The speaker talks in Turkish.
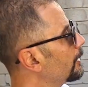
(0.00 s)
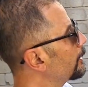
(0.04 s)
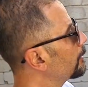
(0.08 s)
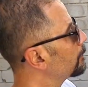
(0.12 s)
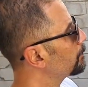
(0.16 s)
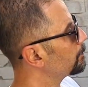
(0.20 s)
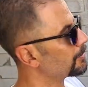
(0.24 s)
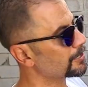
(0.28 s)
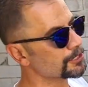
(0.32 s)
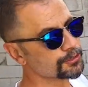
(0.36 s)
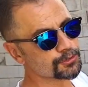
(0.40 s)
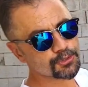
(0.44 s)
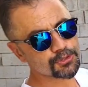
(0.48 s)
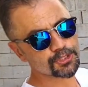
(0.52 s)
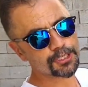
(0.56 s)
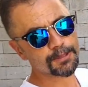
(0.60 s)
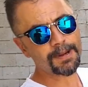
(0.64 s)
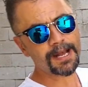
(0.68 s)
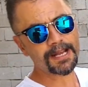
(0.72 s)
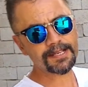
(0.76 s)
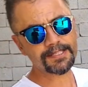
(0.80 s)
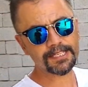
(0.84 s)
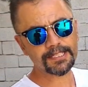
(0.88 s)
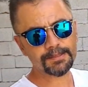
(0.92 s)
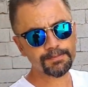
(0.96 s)
Biraz önce
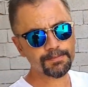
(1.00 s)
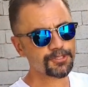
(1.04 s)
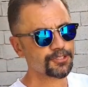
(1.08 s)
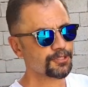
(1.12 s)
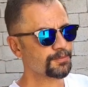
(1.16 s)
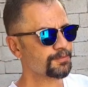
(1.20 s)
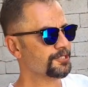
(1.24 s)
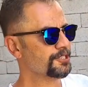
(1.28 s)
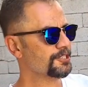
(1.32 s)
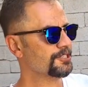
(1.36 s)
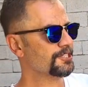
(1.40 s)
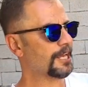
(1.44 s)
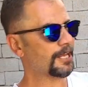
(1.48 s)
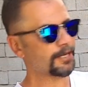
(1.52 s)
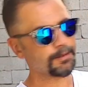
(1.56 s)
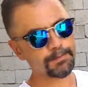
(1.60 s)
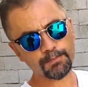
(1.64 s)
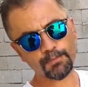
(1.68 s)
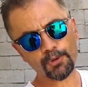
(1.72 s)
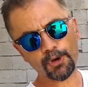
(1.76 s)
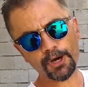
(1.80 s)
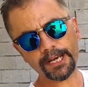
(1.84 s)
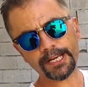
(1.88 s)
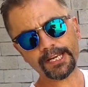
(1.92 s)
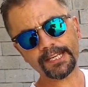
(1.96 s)
bahsetmiştim sizden,
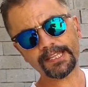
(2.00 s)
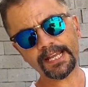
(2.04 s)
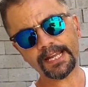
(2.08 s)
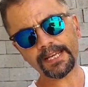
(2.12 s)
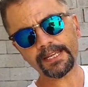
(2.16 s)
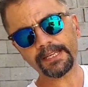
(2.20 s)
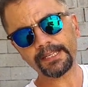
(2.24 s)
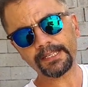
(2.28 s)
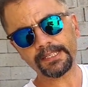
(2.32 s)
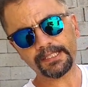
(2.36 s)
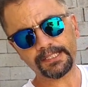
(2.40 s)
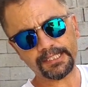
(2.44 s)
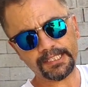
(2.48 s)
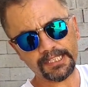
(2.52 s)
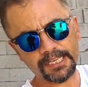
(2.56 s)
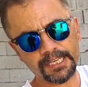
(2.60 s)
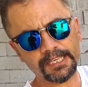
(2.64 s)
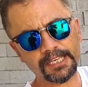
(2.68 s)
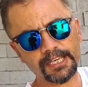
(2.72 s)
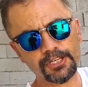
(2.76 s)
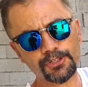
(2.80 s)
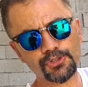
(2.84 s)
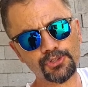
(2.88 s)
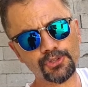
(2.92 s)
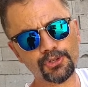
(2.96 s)
muayeneden niye
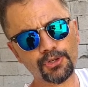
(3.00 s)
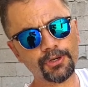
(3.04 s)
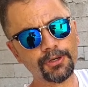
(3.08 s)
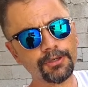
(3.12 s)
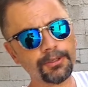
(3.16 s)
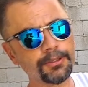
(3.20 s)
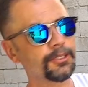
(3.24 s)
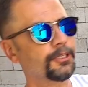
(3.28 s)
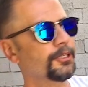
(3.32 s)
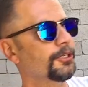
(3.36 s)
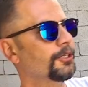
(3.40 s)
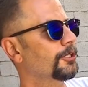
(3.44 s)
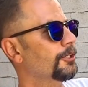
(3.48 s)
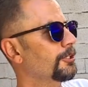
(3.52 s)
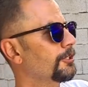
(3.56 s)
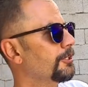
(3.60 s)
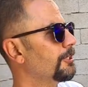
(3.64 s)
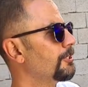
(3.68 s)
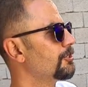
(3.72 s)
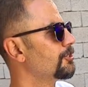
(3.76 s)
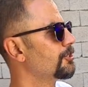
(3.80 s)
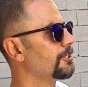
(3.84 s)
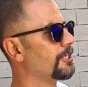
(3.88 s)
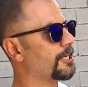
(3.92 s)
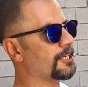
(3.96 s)
geçiyor,
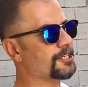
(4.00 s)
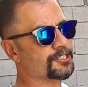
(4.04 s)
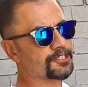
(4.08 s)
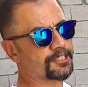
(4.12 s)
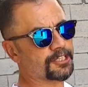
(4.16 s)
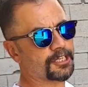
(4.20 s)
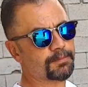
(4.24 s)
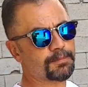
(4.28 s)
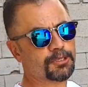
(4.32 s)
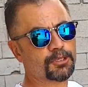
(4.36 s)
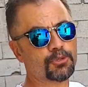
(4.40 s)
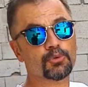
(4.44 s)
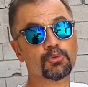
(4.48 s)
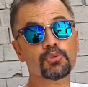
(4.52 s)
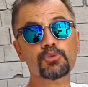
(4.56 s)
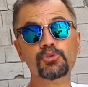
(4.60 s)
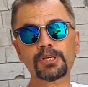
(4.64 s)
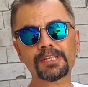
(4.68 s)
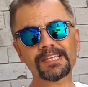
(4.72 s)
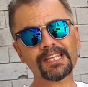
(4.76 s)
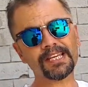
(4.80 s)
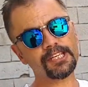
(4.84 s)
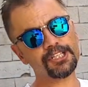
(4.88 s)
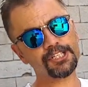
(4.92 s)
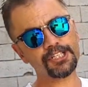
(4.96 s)
niçin ekstra bir
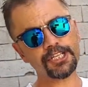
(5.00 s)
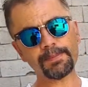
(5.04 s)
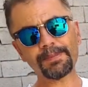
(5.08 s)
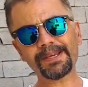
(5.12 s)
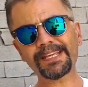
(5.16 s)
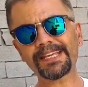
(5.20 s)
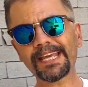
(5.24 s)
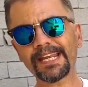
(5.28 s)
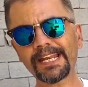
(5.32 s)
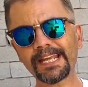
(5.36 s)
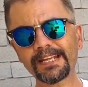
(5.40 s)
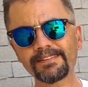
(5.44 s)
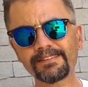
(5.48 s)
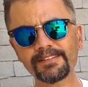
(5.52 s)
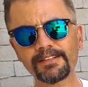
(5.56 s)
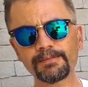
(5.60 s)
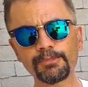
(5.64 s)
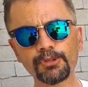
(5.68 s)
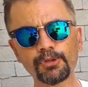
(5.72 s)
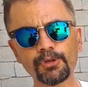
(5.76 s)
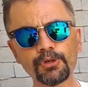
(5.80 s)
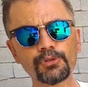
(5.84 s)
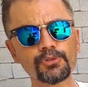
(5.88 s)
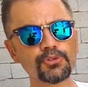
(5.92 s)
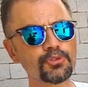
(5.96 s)
ruhsata işleme
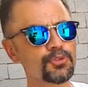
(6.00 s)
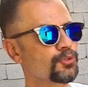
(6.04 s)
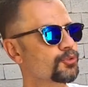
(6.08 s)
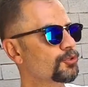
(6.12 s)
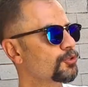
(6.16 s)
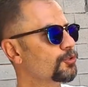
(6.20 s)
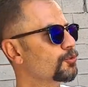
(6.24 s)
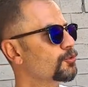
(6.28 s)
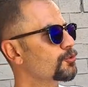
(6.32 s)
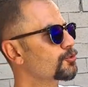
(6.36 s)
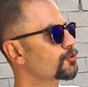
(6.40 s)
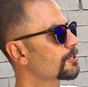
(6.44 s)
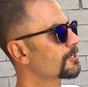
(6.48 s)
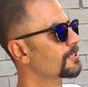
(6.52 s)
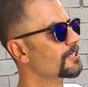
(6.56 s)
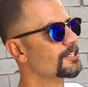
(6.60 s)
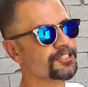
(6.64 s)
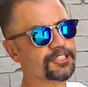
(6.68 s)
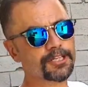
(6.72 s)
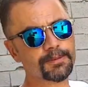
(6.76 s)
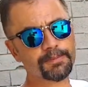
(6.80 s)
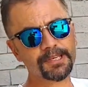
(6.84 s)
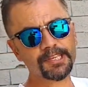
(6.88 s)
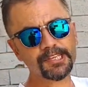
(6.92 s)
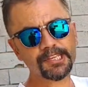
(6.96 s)
gerektirmiyor? Çünkü ruhsata
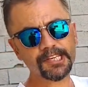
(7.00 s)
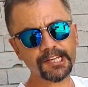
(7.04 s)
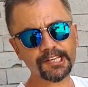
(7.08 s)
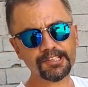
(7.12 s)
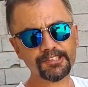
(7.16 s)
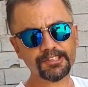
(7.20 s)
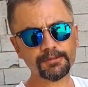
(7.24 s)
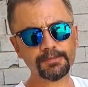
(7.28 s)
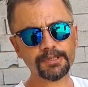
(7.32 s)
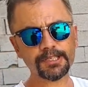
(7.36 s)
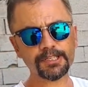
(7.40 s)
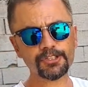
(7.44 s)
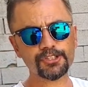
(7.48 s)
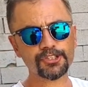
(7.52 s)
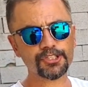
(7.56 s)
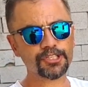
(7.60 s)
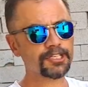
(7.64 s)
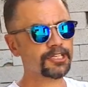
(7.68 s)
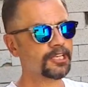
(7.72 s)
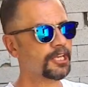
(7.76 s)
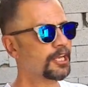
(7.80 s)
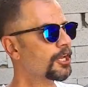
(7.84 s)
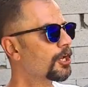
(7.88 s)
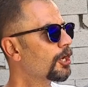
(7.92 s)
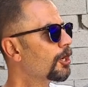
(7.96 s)
işlemeyi gerektirmek için
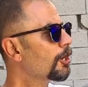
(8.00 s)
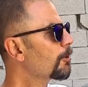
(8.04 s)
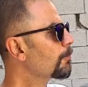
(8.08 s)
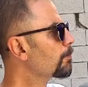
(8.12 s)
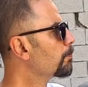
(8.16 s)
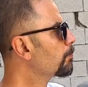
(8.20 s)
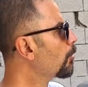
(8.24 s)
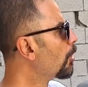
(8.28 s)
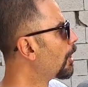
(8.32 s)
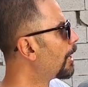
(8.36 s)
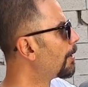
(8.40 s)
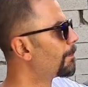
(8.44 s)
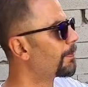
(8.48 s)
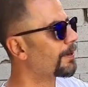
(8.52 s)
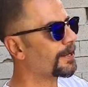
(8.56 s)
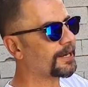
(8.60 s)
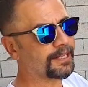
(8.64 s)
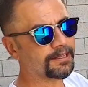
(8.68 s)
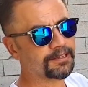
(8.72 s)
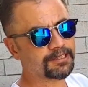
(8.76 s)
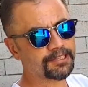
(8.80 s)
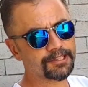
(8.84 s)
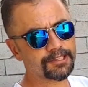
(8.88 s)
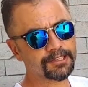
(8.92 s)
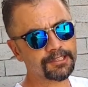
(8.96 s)
bu
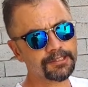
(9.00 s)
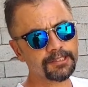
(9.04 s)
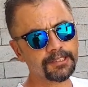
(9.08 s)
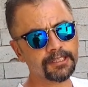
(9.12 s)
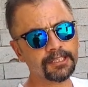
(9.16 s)
aparatların